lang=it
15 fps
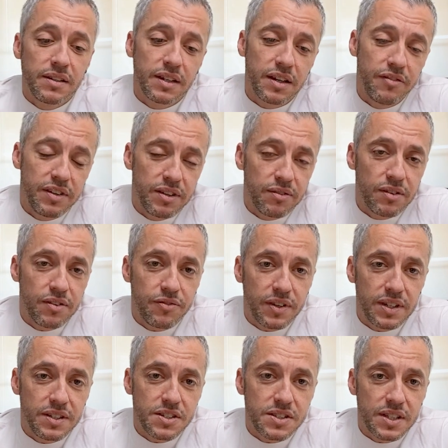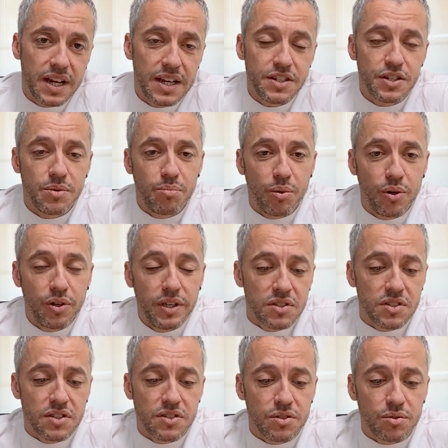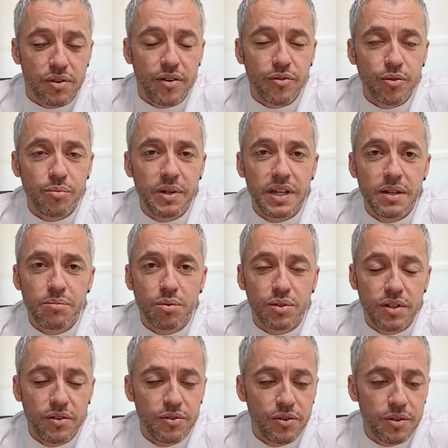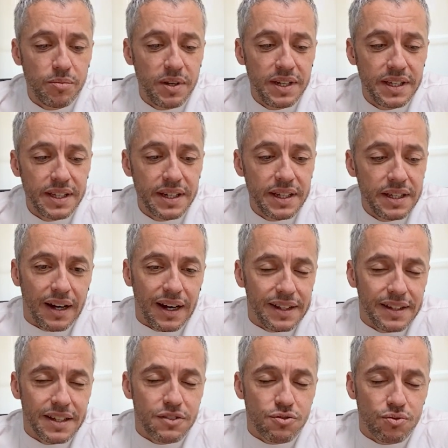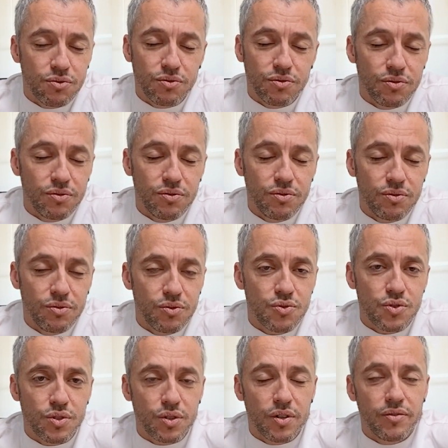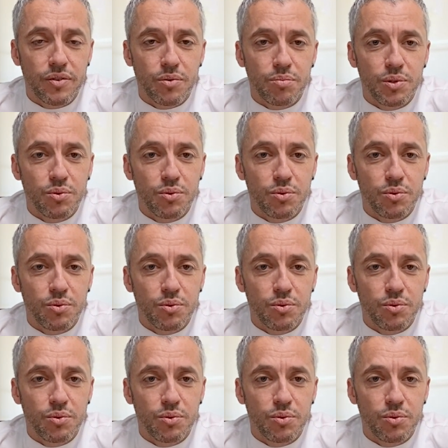che venivano a fare gli stage e poi se si trovavano bene potevano rimanere, adesso non, non, si trovano più.